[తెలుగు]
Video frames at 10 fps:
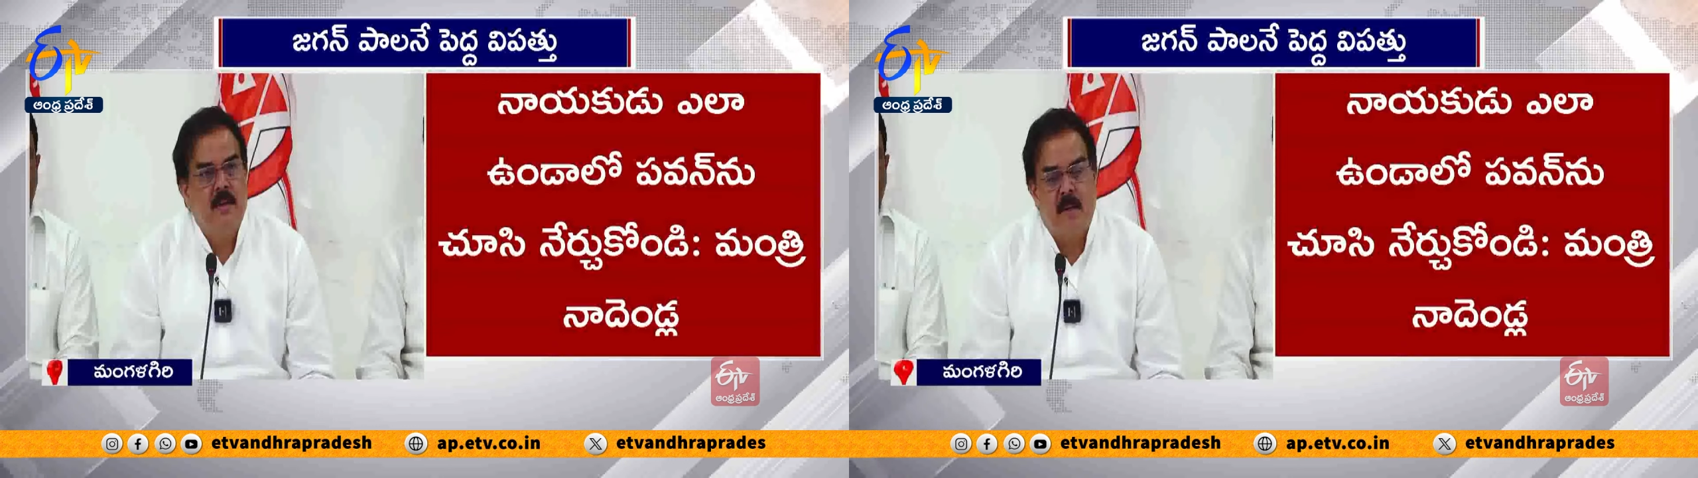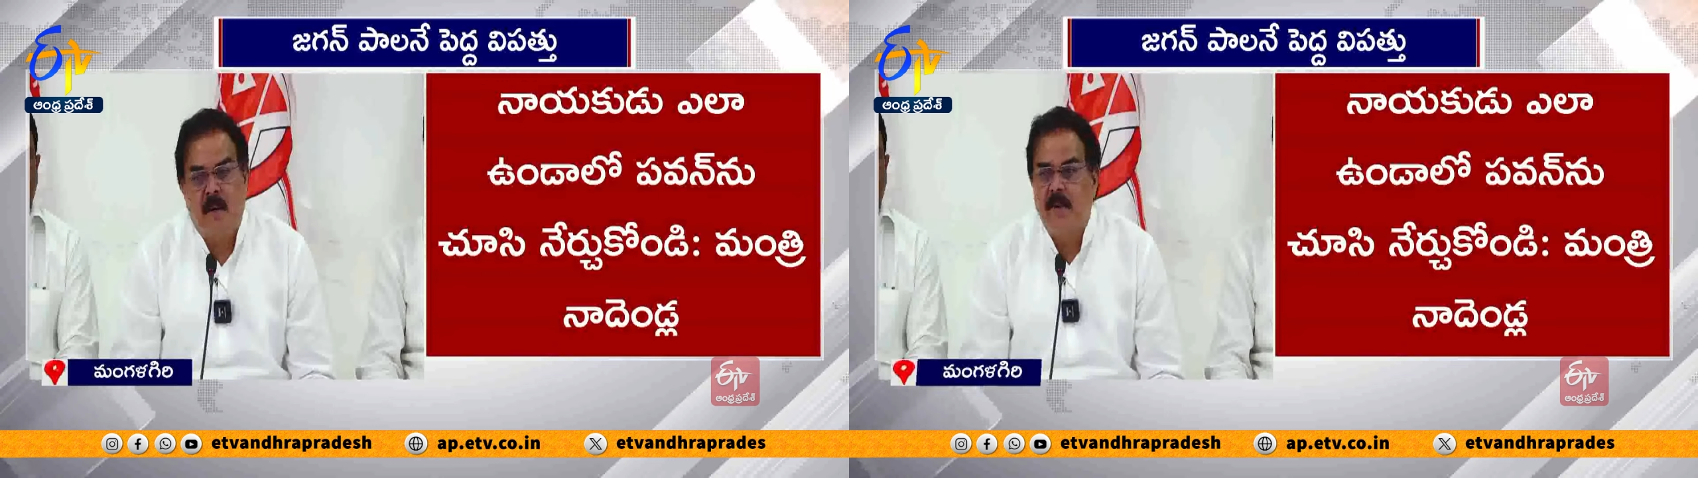
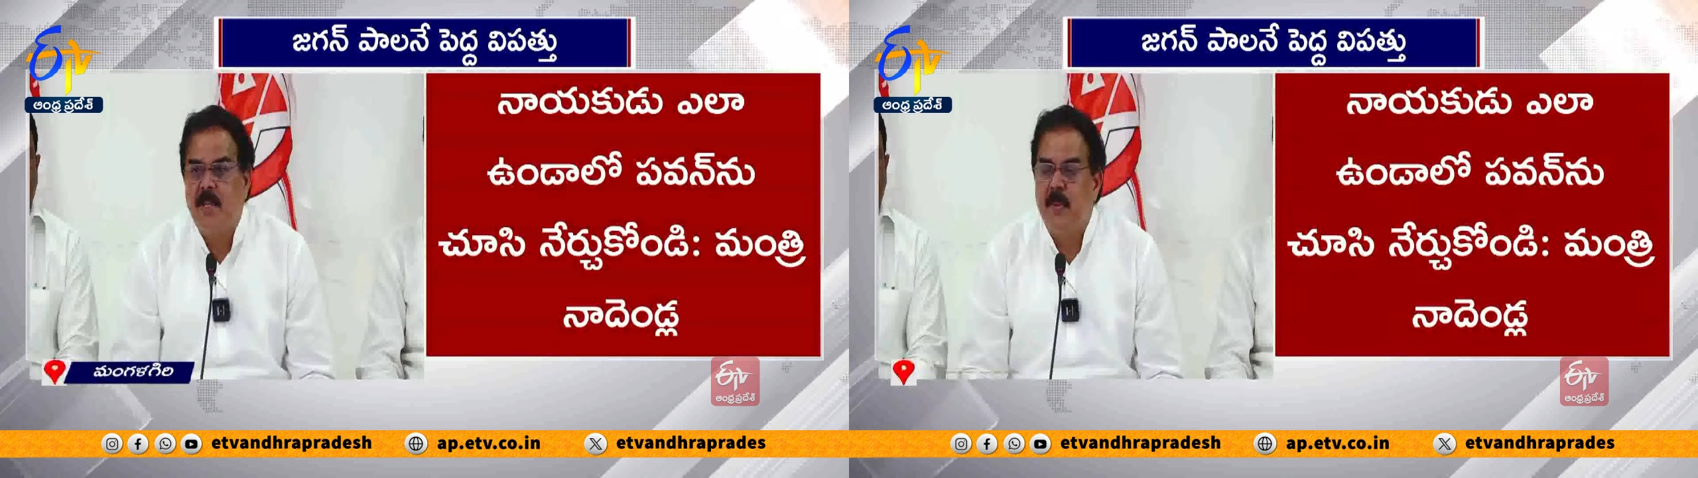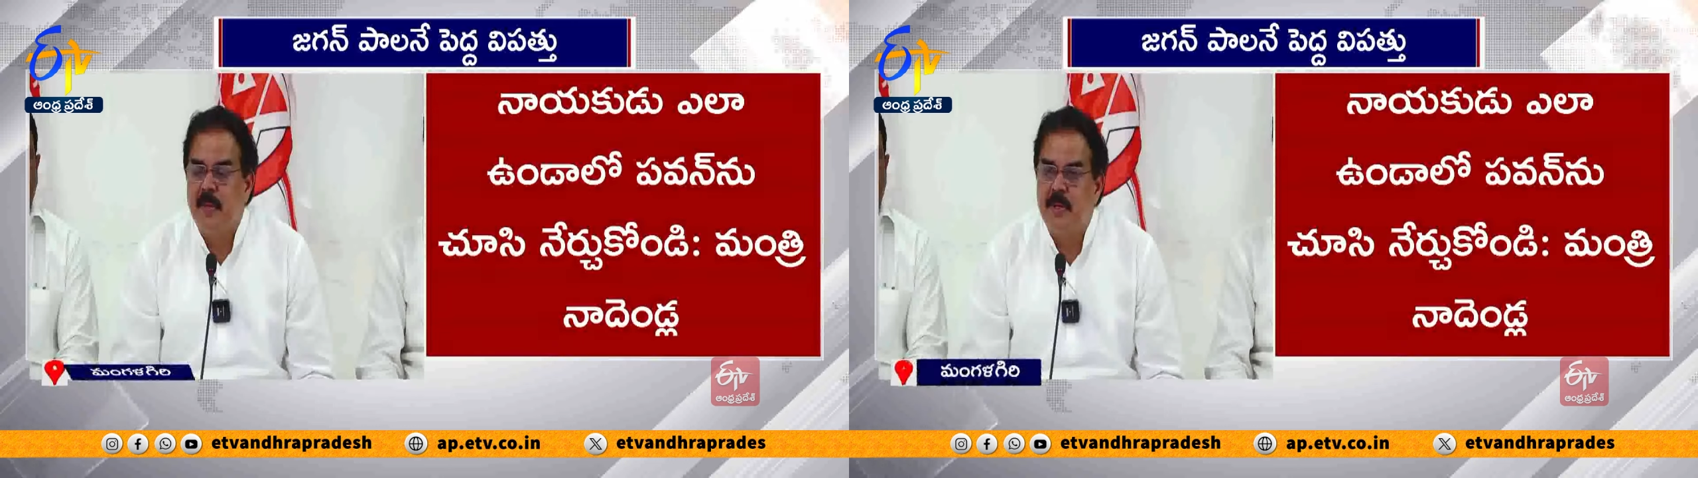
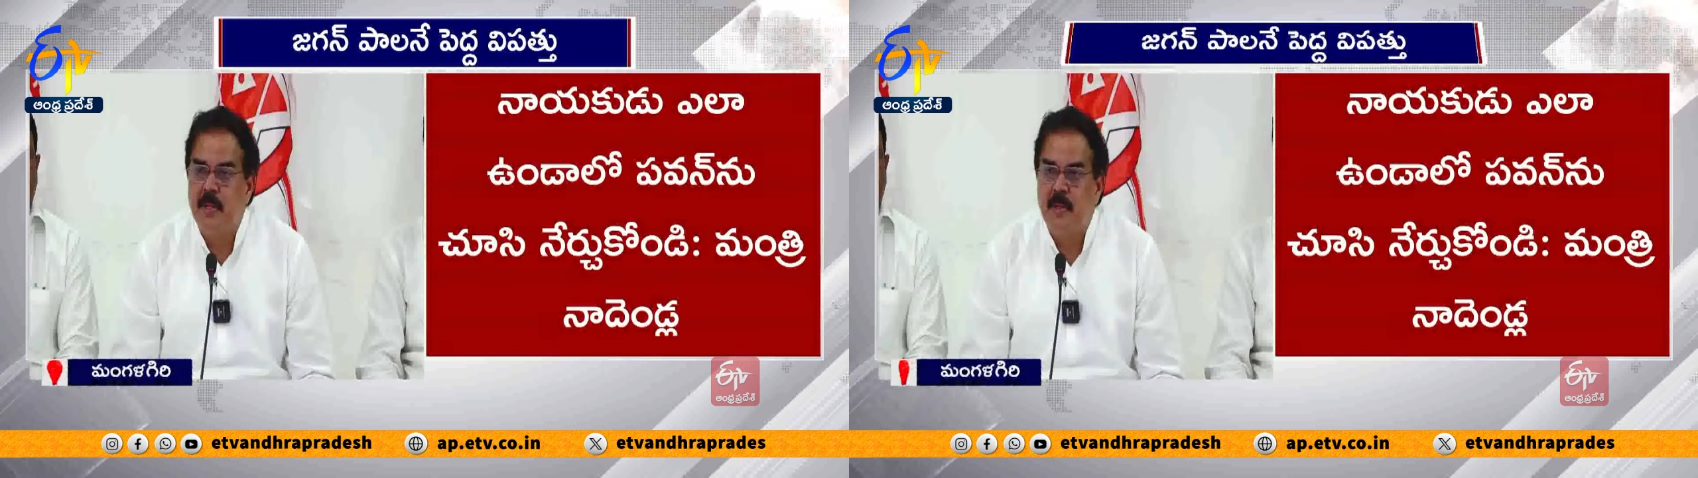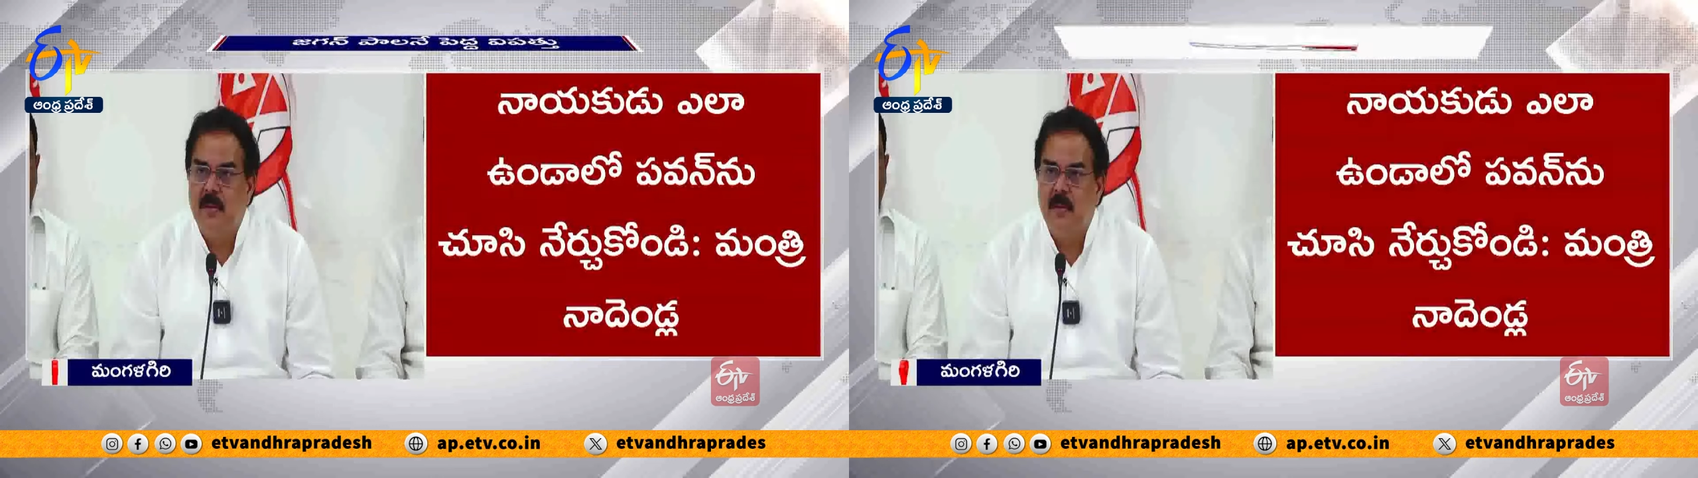సమావేశపరిచి